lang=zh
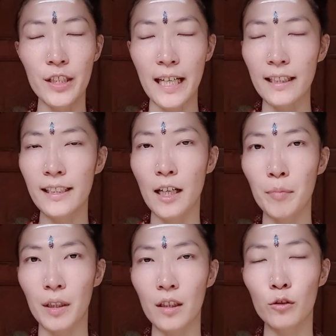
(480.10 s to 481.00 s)
前相
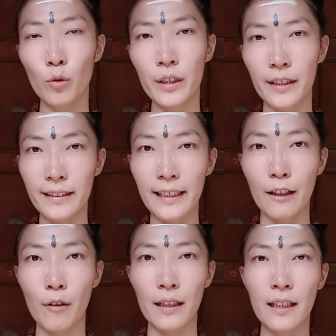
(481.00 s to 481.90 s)
比更多的人点
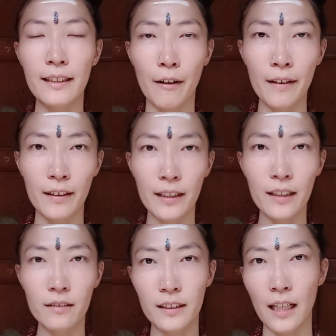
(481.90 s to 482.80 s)
化，他点化能力
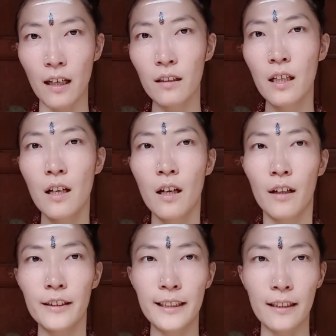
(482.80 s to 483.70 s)
更强，
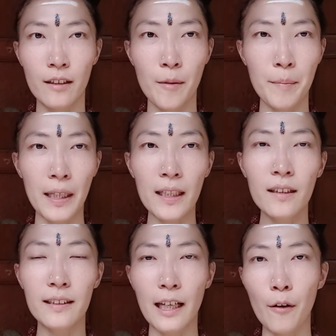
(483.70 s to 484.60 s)
而且呢每一个
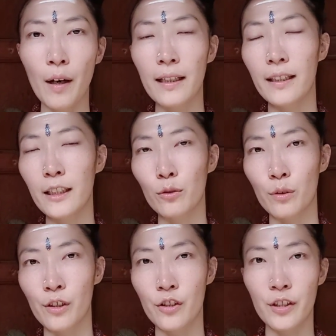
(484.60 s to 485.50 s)
点化的力度
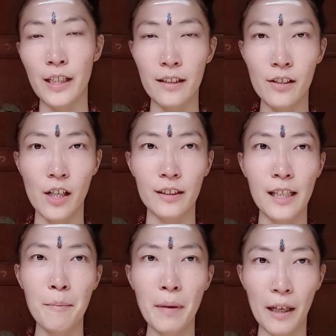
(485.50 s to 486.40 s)
是之前的上
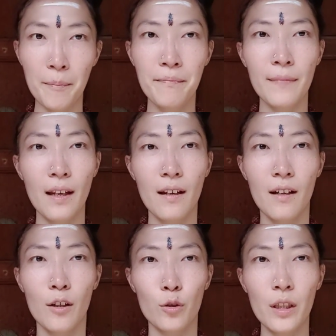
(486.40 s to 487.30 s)
千倍，
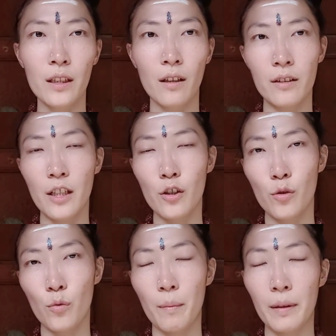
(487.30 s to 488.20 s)
所以呢这也是
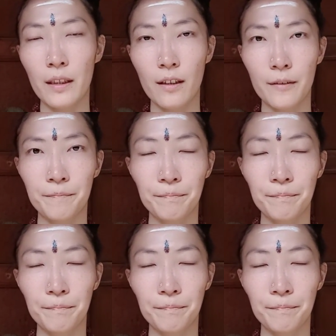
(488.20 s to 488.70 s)
我们的